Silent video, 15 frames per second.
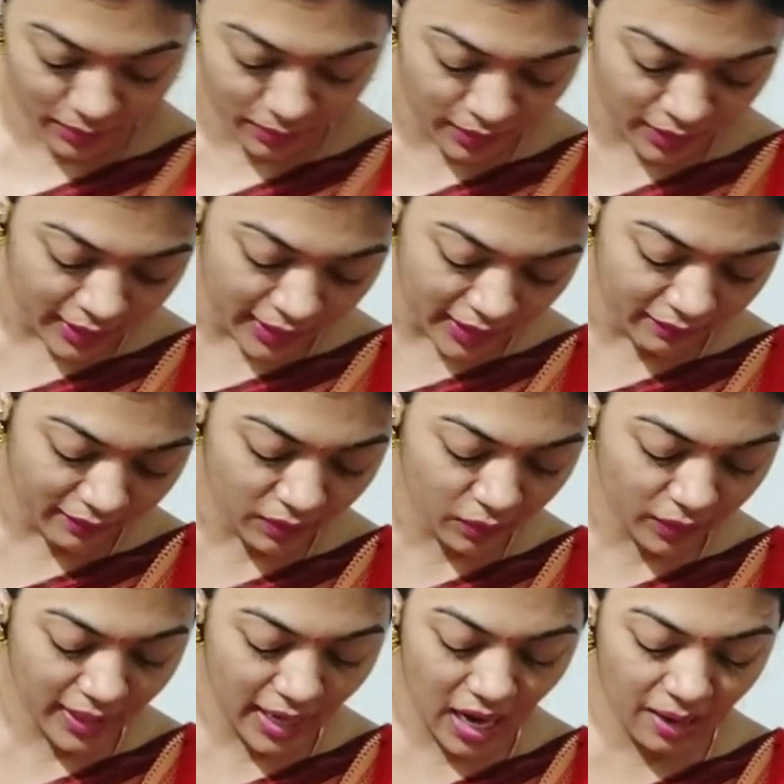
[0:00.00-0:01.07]
कर दो इवन
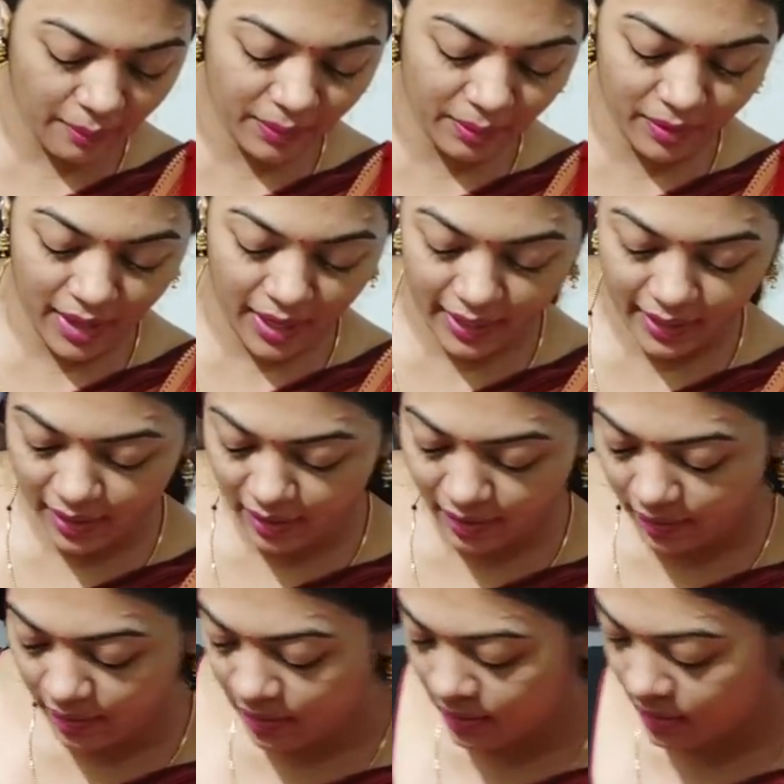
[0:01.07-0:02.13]
वो यहाँ पे भी आएगा
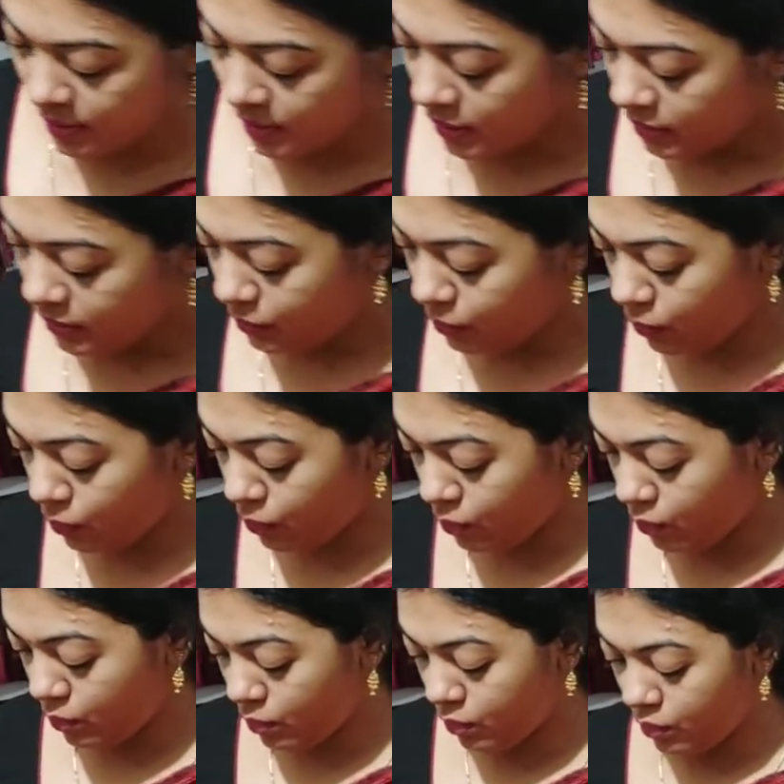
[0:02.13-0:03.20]
तो
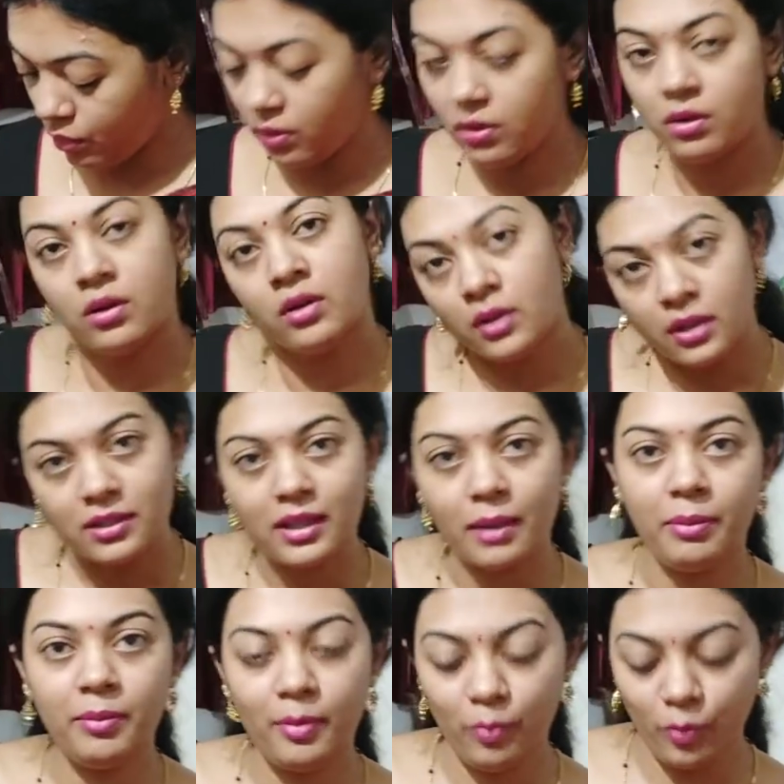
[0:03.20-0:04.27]

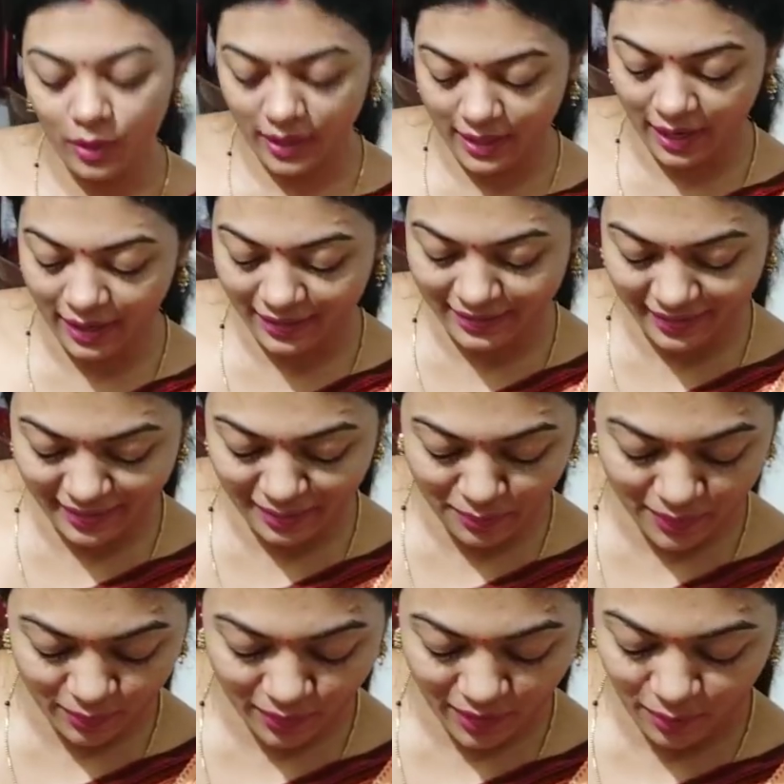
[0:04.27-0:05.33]
तभी भी बोलेगा कि दीदी
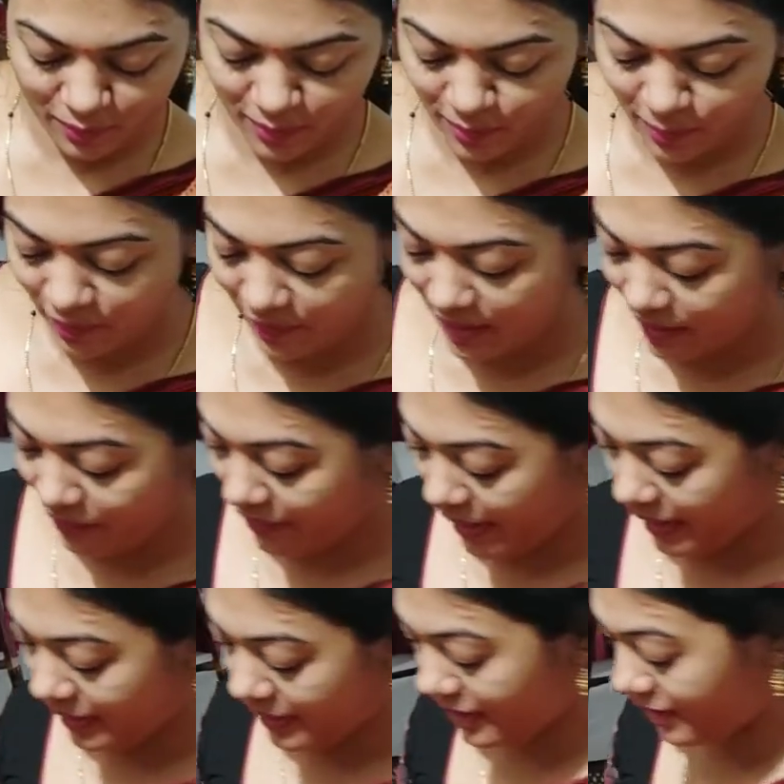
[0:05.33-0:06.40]
मेरे को ना गोल गोल वाला
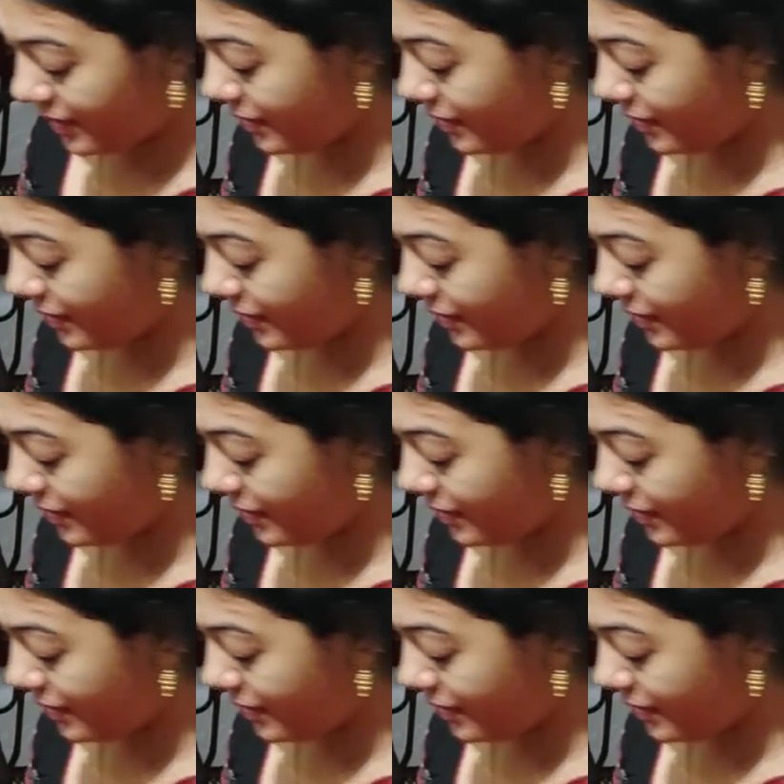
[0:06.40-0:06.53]
फ्राई करके